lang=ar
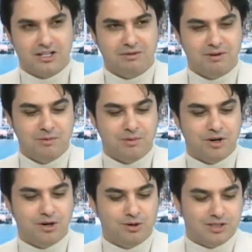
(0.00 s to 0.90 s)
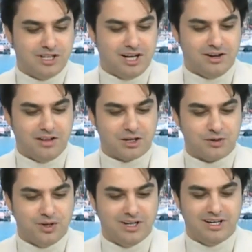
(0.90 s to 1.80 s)
شباب ممكن انه نستعرضها
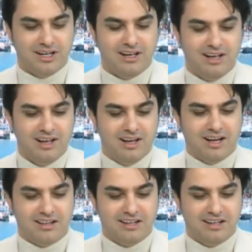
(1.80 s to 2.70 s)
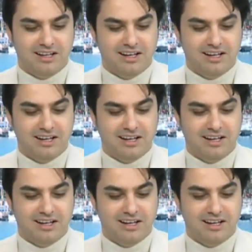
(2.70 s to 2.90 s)
شويه هذه